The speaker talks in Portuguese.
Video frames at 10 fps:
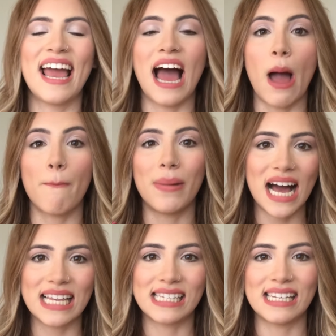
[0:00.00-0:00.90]
A
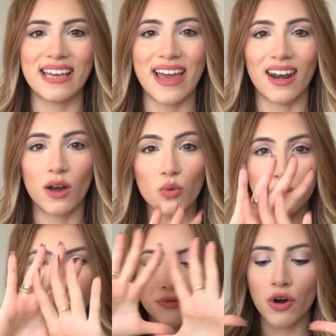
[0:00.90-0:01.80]
base, ela
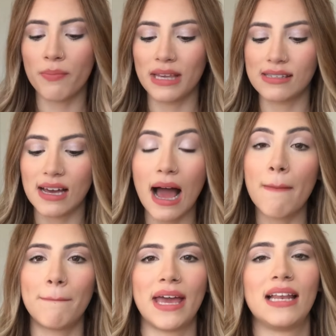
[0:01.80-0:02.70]
uniformiza a
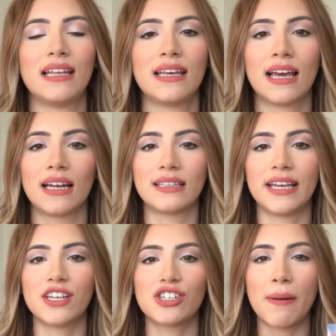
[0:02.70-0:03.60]
pele, ela
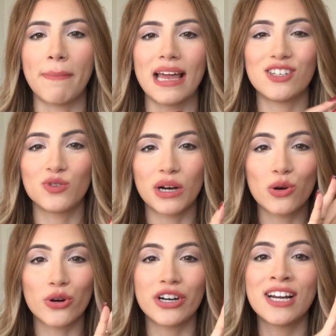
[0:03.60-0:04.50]
deixa a pele de uma
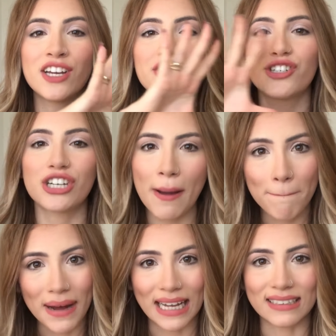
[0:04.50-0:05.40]
cor
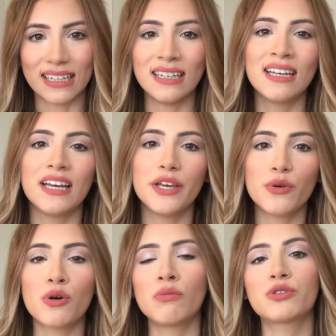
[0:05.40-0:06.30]
chapada. E
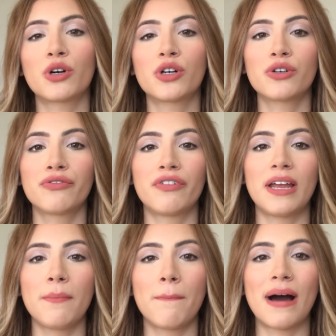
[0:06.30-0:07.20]
o contorno
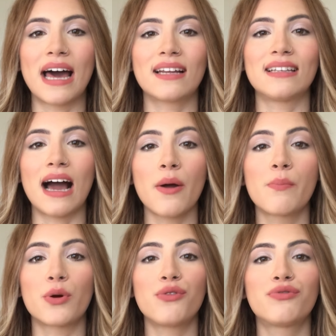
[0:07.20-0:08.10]
vem para dar
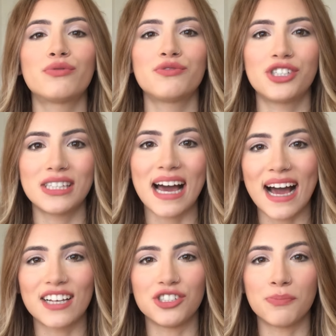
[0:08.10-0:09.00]

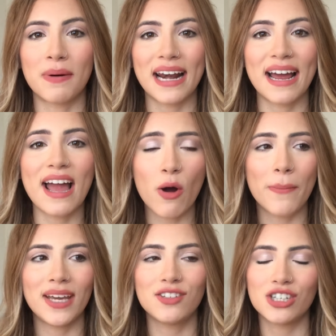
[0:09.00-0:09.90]
profundidade, para
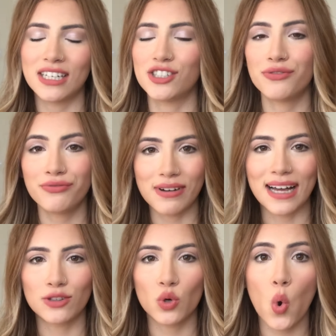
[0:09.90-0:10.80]
realmente ali de
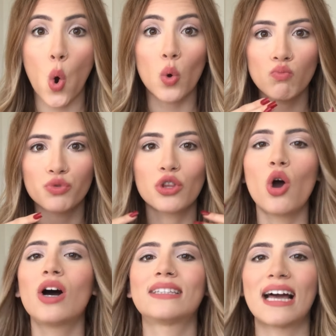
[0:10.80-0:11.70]
fato contornar
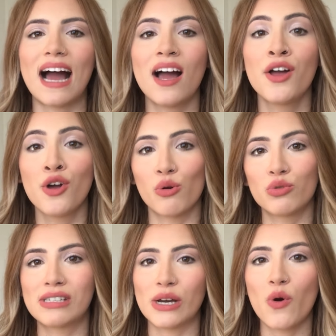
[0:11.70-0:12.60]
contornar o
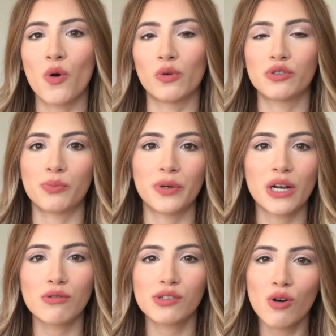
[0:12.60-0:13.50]
seu rosto, porque
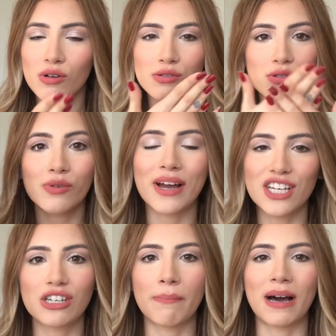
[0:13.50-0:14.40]
o seu rosto não é
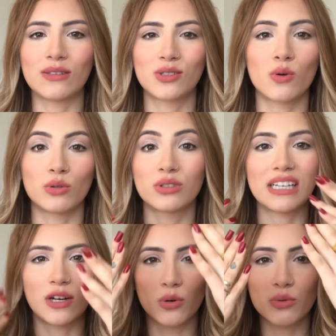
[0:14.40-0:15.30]
chapado, o seu rosto
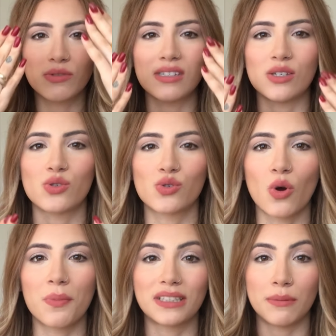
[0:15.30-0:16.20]
tem luz, tem
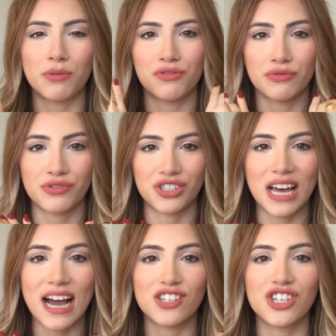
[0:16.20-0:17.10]
sombra, tem
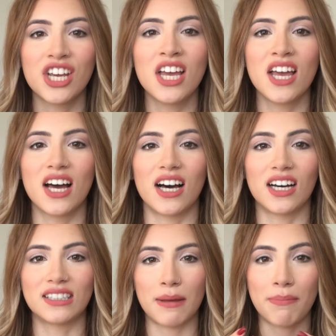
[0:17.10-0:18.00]
profundidade,
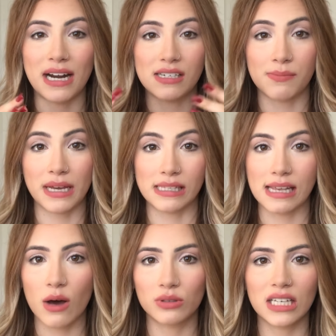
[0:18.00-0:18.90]
ah, tem partes mais
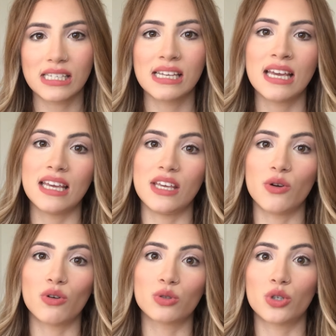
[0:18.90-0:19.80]
altas e o
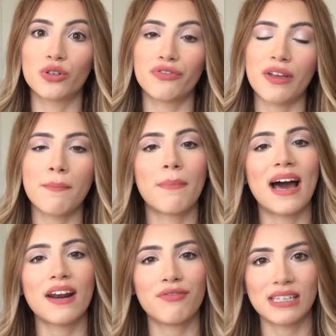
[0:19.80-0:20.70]
contorno vem
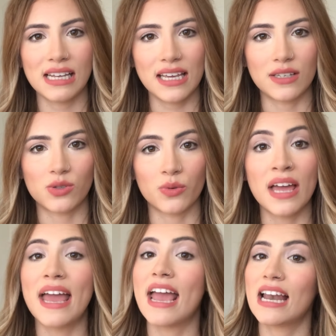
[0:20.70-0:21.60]
para fazer isso.
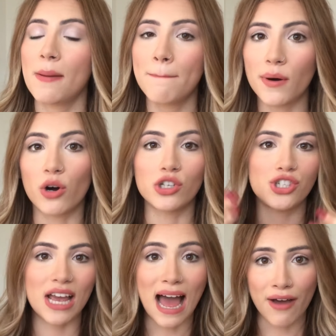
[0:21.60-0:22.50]
Ele
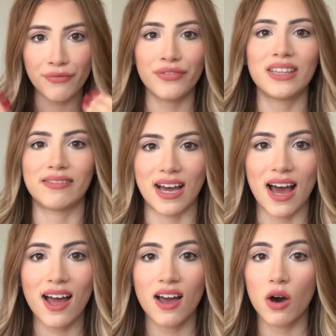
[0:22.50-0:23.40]
pode
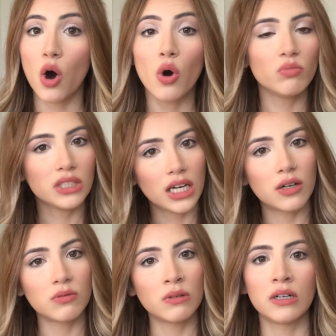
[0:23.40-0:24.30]
afinar ou
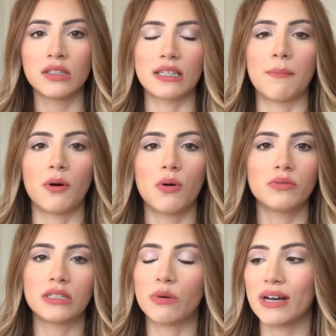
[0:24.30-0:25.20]
não, tá bom?
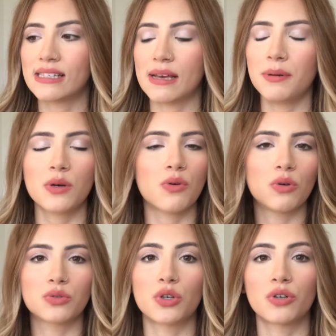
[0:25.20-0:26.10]
Não é sempre que o
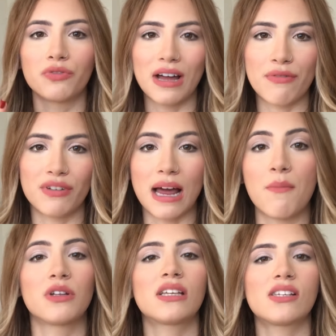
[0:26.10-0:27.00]
contorno vai afinar,
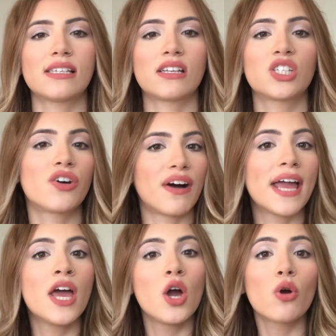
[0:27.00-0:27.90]
muitas vezes ele só vai
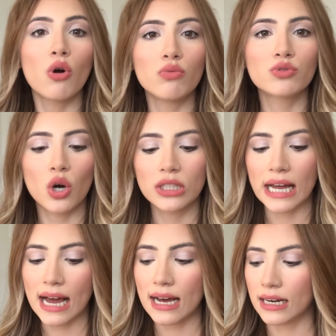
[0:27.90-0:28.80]

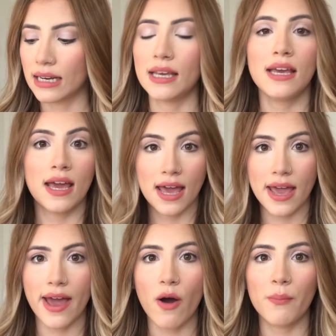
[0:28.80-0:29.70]
contornar ali
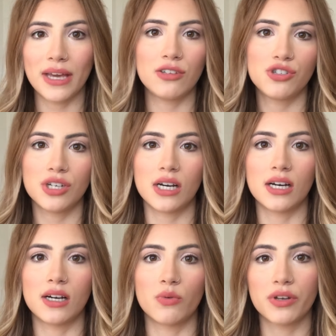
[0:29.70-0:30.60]
realmente
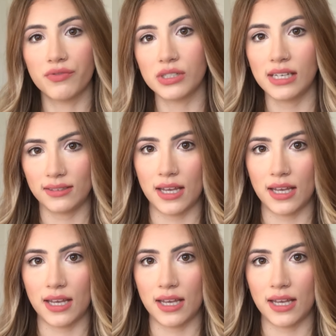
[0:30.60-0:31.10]
uh, o que você tem.